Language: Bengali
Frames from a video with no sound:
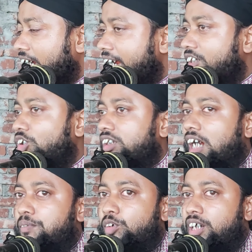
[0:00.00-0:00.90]
এই
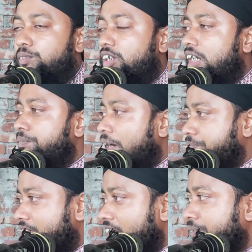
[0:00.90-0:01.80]
কথা মনে মনে
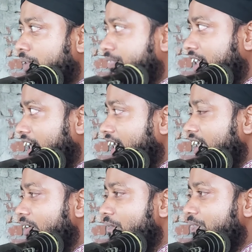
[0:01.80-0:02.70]
ভাবতে না ভাবতে
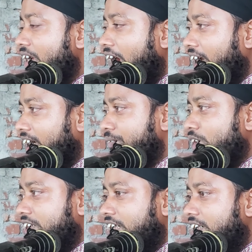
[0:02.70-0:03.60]
আল্লাহ
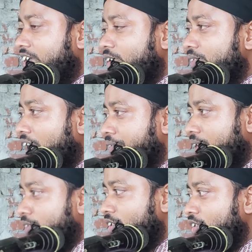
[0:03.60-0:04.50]
বলছেন তুমি
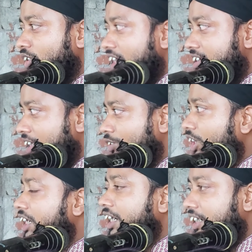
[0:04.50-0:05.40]
আমার বন্ধুর কাছে
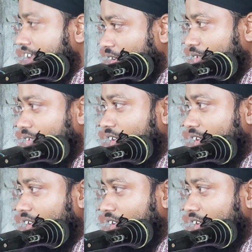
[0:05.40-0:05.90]
ওহি নিয়ে যাও